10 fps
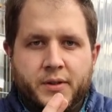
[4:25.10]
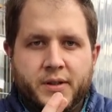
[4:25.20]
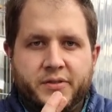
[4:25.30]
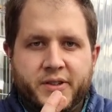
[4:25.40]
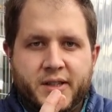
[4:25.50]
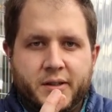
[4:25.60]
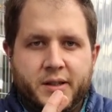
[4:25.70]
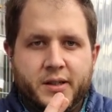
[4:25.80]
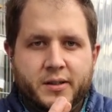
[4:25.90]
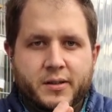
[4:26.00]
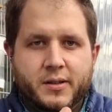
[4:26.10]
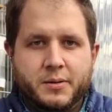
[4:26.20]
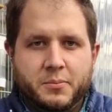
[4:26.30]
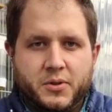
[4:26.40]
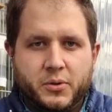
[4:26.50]
die Federn hinten
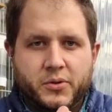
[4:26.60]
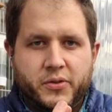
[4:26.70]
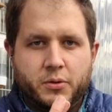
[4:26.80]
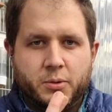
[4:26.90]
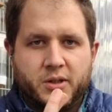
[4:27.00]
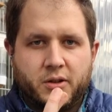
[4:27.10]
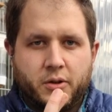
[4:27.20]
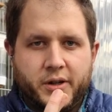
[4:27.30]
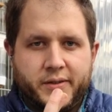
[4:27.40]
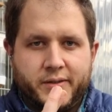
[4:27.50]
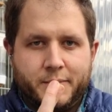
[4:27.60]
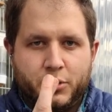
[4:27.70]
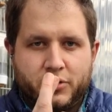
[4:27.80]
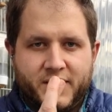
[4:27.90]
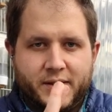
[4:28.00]
nimmt und sie überkreuzt am
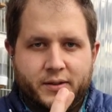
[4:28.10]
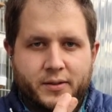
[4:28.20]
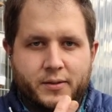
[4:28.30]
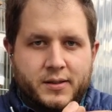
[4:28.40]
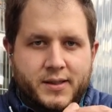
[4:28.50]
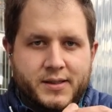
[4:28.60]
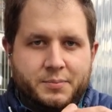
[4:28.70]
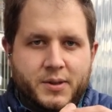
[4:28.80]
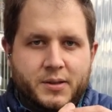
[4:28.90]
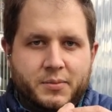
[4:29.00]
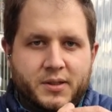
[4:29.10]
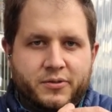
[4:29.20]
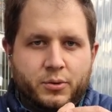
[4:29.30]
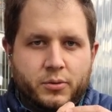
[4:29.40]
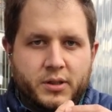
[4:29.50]
Schwanz. Das heißt, man nimmt den
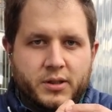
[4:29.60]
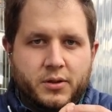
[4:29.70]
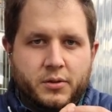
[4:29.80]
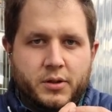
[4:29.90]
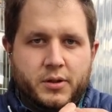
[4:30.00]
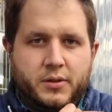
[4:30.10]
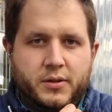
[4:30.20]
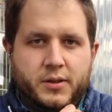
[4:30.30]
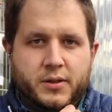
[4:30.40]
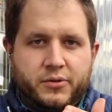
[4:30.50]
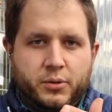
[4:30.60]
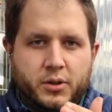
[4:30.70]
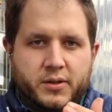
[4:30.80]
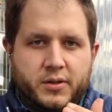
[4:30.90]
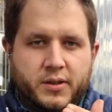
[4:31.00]
Vogel und
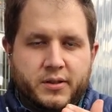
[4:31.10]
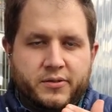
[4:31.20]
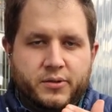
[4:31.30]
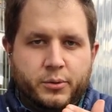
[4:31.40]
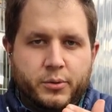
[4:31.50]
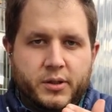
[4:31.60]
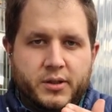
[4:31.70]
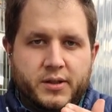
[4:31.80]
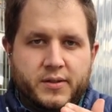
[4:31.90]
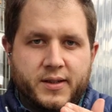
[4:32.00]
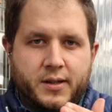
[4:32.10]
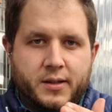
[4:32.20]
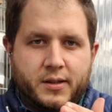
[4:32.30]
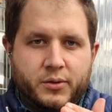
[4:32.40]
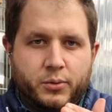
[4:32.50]
führt den Flügel in seiner
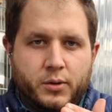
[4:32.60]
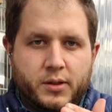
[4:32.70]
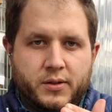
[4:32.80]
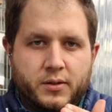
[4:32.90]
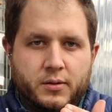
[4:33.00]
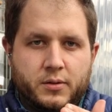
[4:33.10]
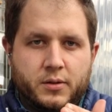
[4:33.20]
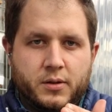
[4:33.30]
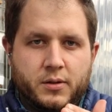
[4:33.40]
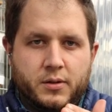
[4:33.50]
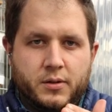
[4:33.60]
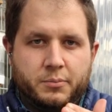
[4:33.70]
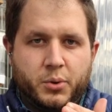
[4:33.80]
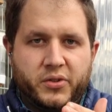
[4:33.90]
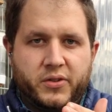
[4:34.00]
natürlichen
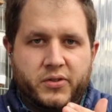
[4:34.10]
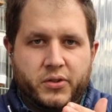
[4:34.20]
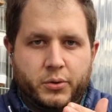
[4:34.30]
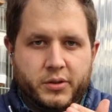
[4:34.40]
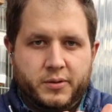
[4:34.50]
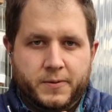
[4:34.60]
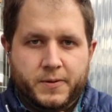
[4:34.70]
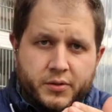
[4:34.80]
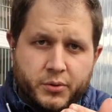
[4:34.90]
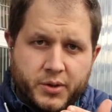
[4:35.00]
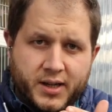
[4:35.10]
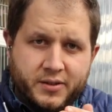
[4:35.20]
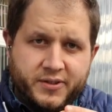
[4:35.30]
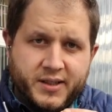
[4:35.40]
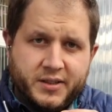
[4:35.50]
Position,
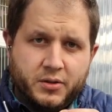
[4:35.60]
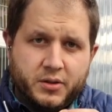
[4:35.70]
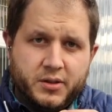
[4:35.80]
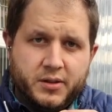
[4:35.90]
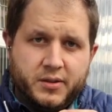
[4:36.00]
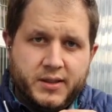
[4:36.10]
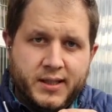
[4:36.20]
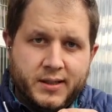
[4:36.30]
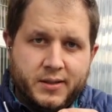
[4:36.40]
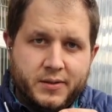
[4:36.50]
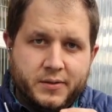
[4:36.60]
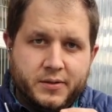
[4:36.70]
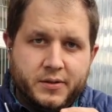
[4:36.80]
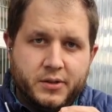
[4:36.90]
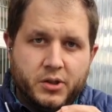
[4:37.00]
sogar vielleicht noch einen Tick
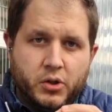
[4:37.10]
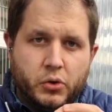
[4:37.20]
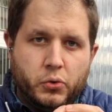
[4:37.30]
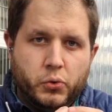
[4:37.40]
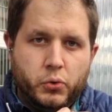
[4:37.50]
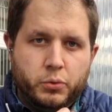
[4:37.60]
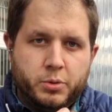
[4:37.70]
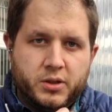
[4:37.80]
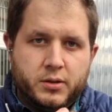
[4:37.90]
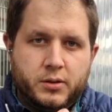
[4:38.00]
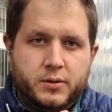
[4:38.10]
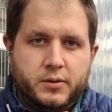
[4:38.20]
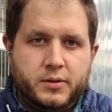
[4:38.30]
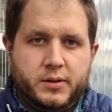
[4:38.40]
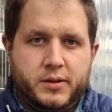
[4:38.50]
über
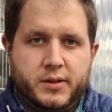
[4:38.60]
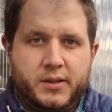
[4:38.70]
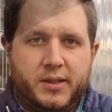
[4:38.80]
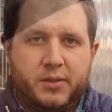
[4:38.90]
äh, die